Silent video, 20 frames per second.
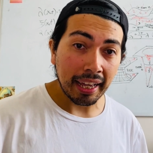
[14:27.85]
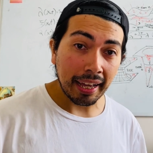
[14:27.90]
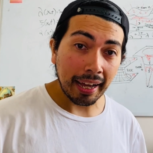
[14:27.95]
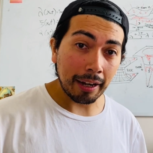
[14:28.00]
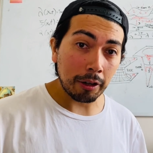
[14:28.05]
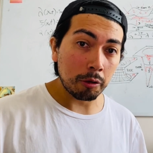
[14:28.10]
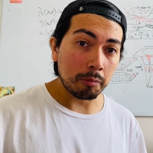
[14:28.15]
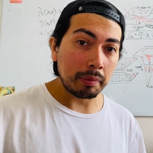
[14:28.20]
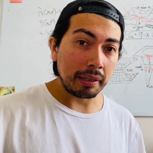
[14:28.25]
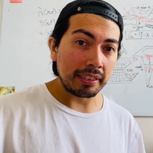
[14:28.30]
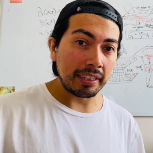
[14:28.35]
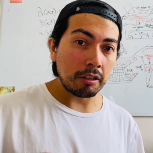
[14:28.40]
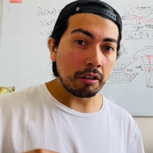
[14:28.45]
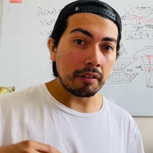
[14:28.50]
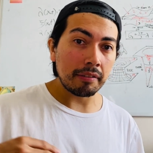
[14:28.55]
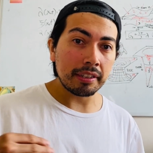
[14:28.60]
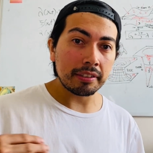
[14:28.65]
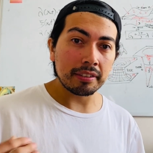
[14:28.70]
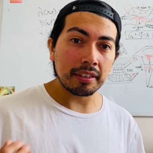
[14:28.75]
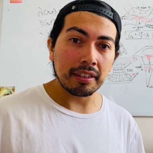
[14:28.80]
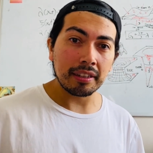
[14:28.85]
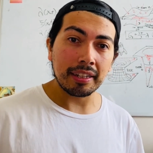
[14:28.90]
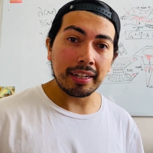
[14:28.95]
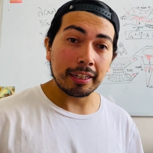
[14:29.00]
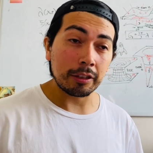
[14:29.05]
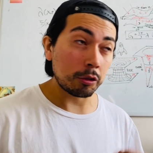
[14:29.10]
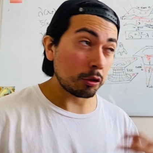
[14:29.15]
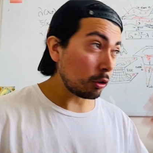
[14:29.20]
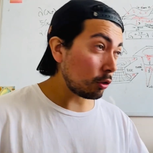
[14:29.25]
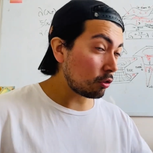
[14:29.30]
acompañado a veces de
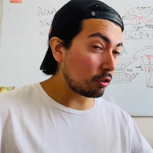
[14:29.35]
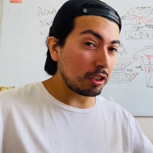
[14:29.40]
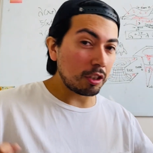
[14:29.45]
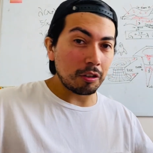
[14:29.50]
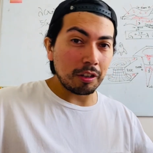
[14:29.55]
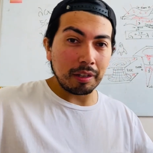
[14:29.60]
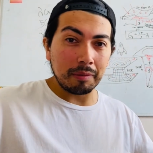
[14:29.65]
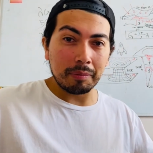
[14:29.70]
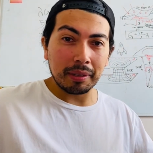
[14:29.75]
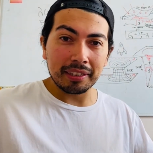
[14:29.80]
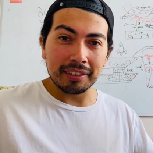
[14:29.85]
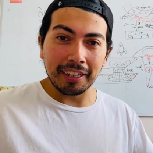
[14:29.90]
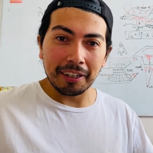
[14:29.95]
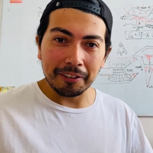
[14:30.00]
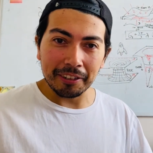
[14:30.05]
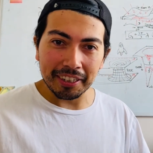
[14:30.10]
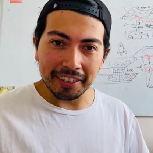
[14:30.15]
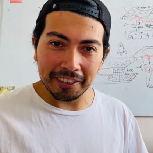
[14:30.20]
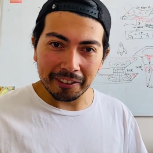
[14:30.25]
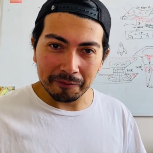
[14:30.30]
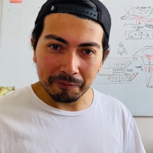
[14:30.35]
la tos de los espectadores.